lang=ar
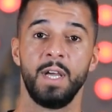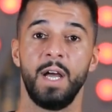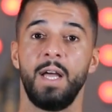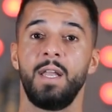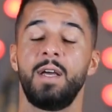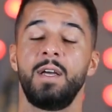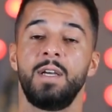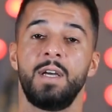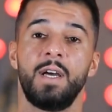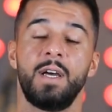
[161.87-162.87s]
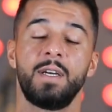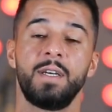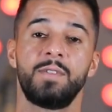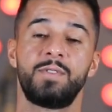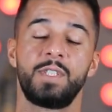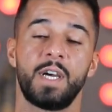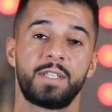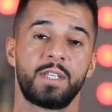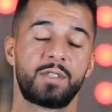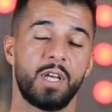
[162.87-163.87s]
على آه،
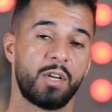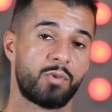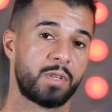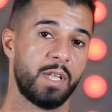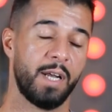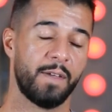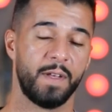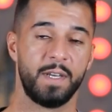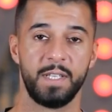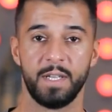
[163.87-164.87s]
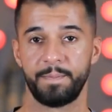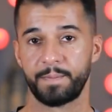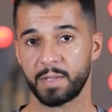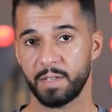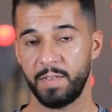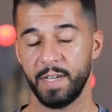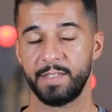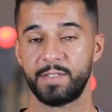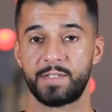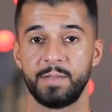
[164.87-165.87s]
زيادة الكتلة العضلية في
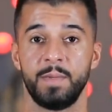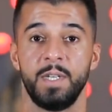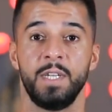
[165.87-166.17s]
الجسم